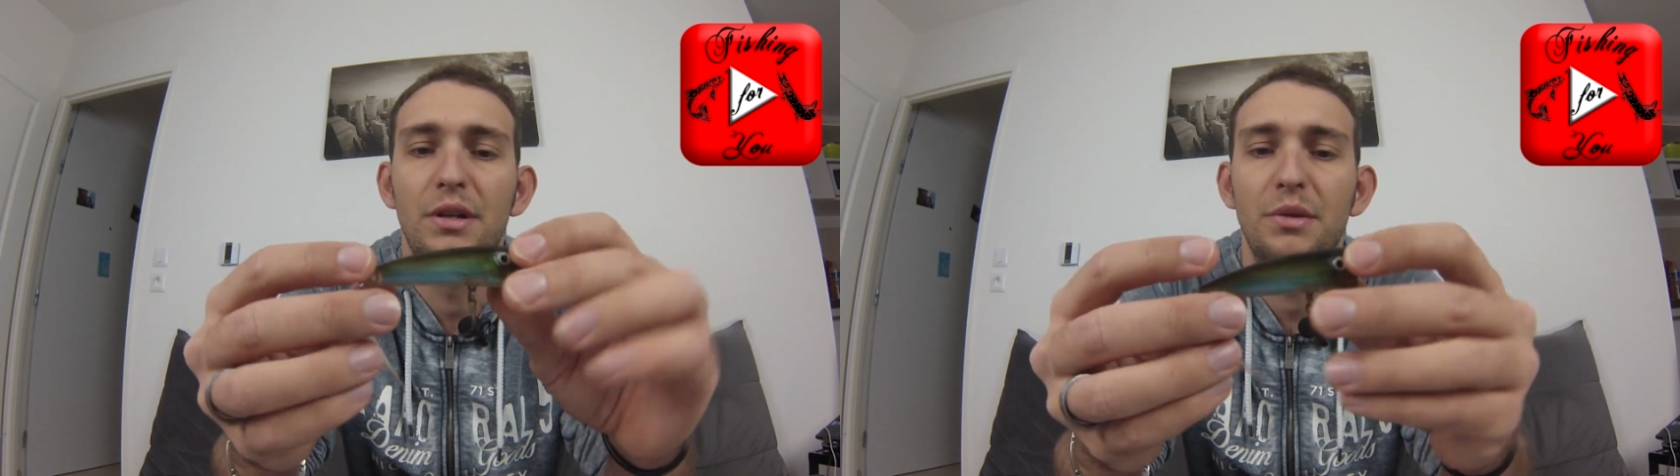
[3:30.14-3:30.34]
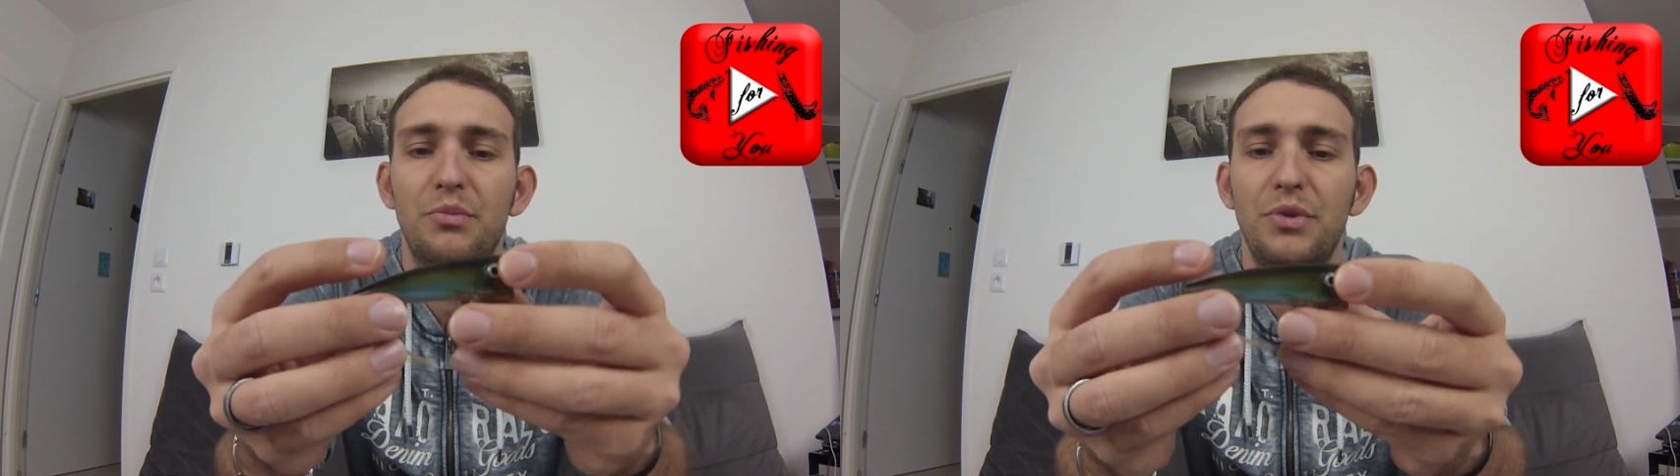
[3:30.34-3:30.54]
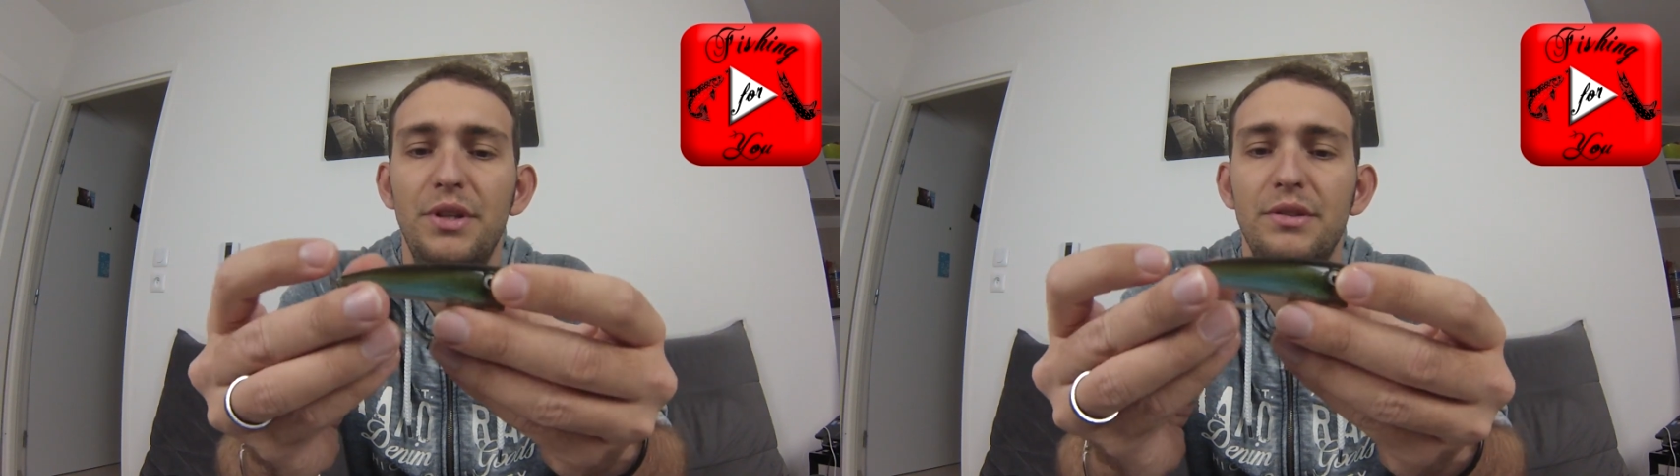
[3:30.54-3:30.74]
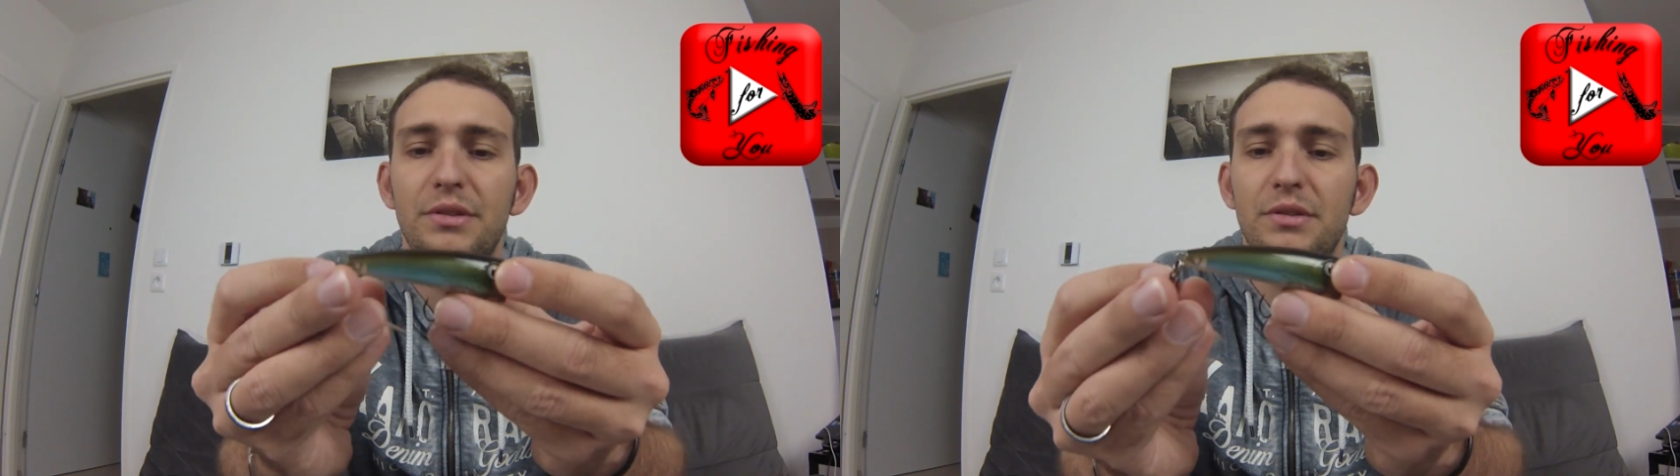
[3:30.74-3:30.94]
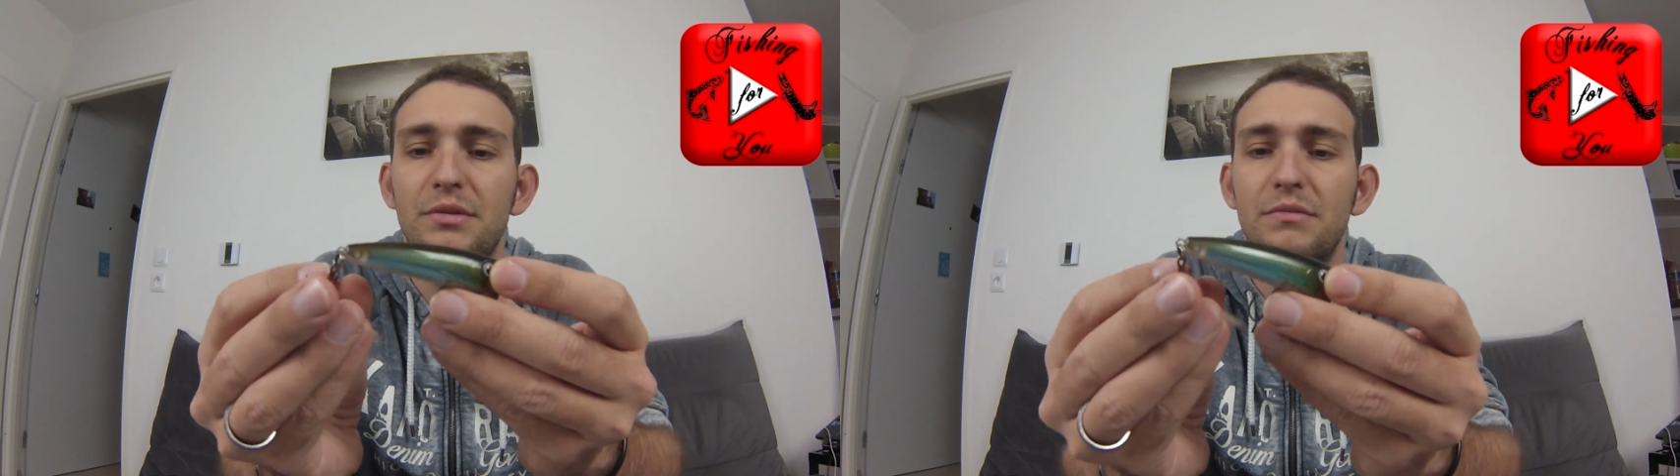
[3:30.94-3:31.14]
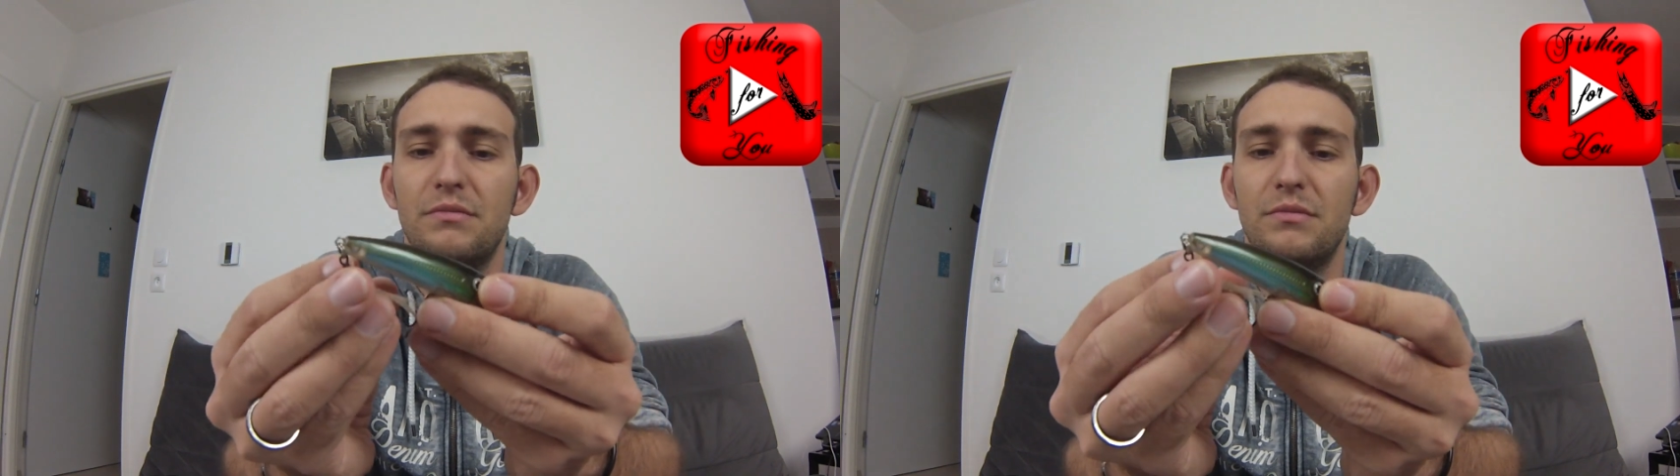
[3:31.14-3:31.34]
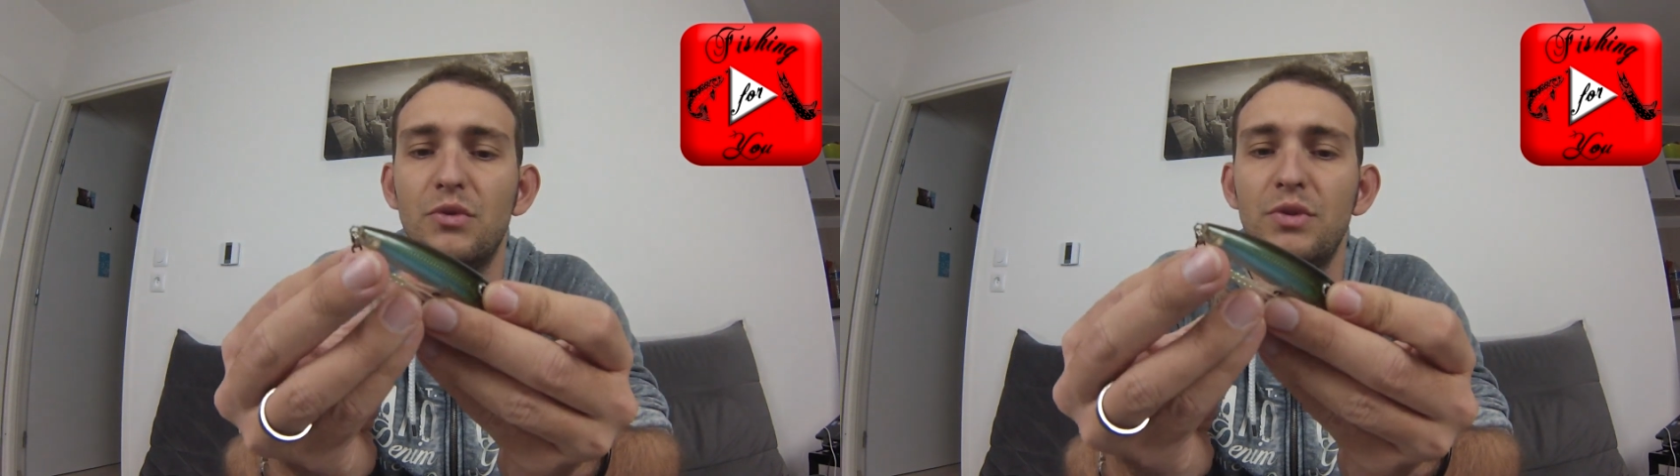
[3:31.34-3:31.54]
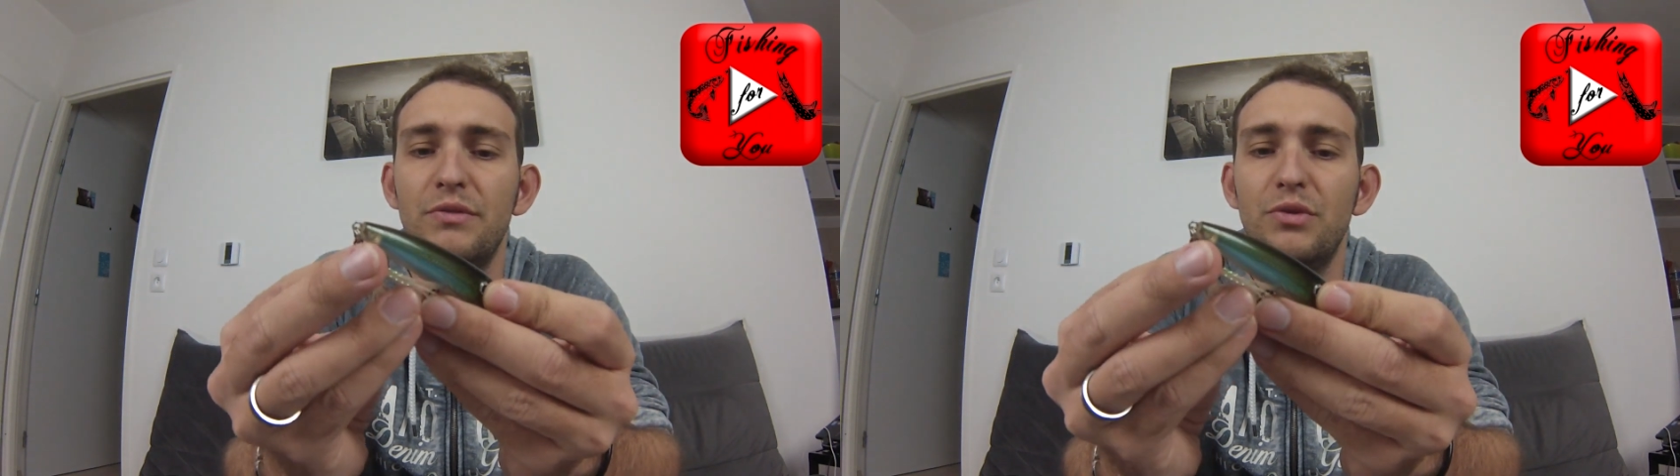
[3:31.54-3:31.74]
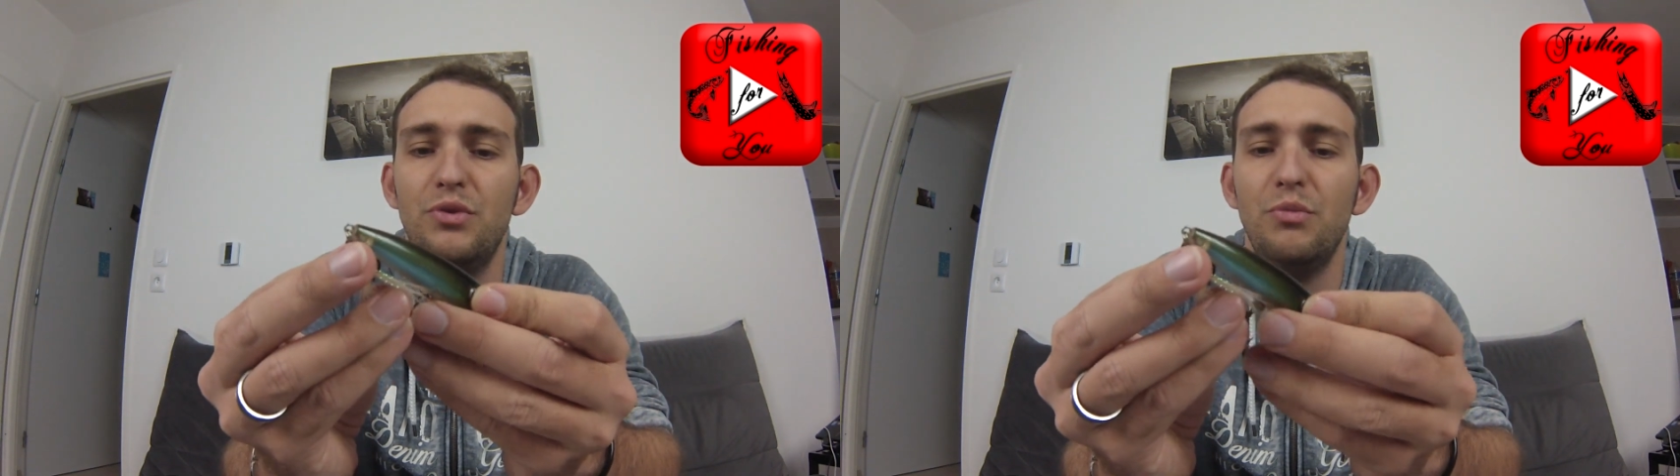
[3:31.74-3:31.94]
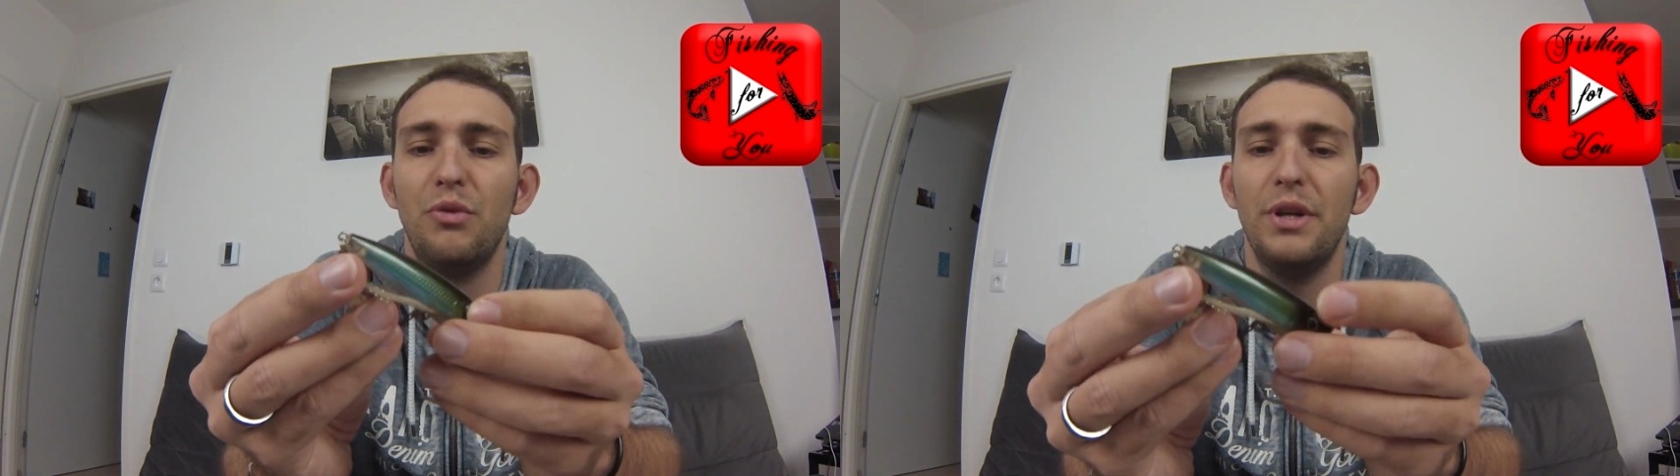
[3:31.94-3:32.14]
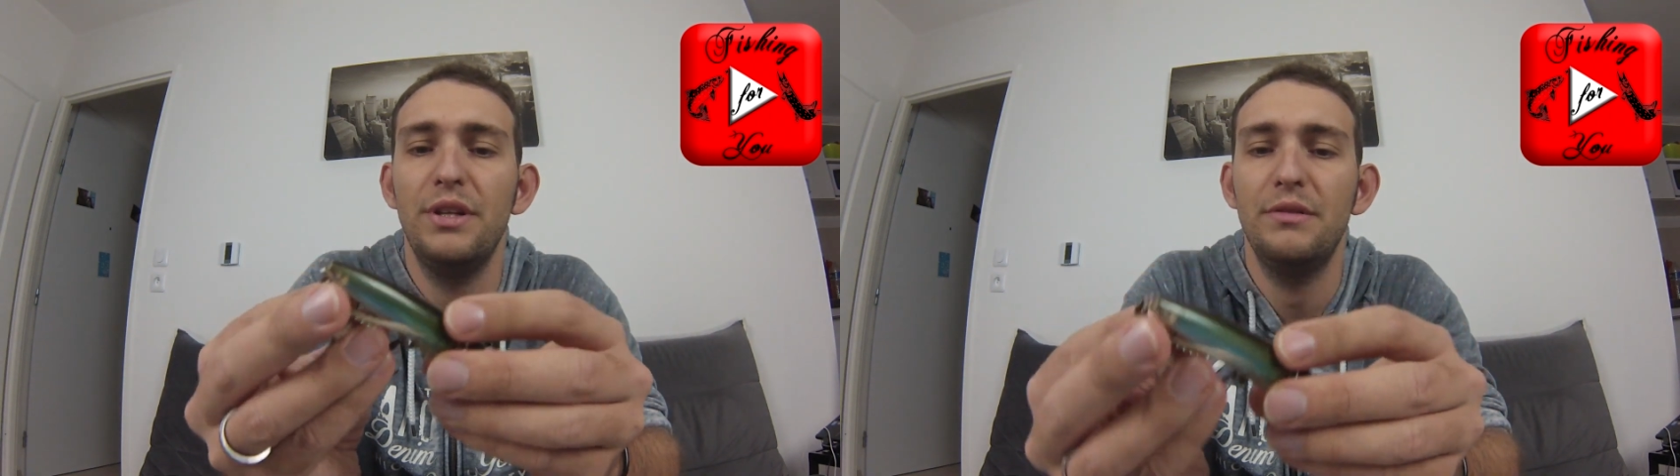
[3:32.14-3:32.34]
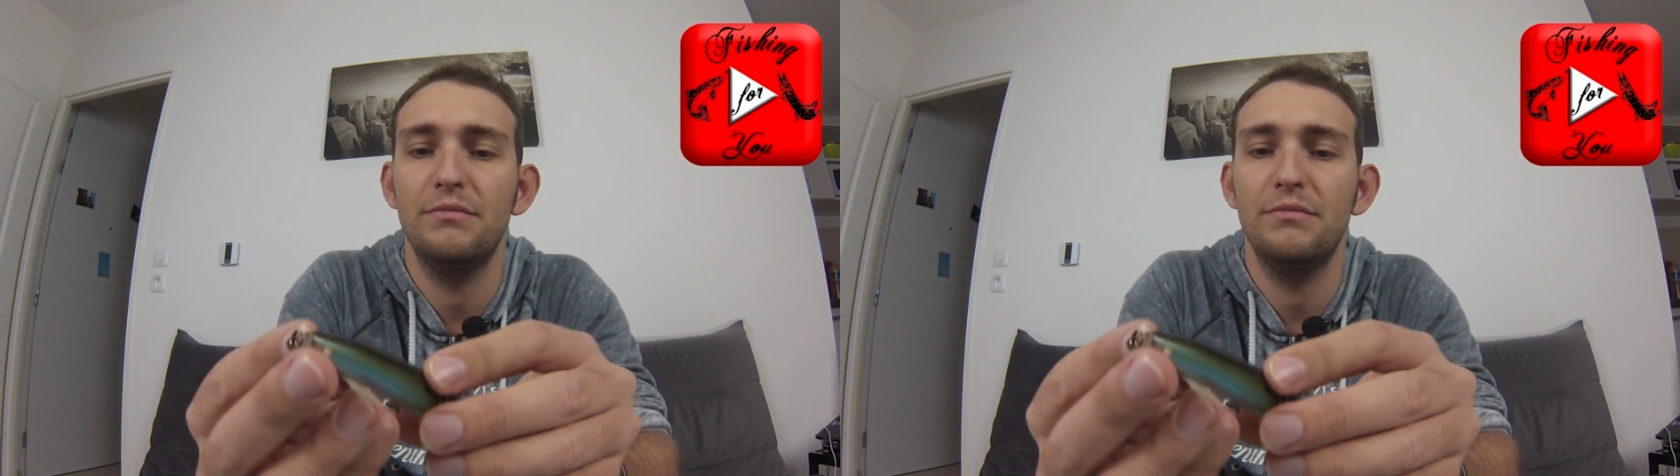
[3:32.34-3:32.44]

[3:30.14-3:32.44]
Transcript: Et puis, euh, au niveau du bruit,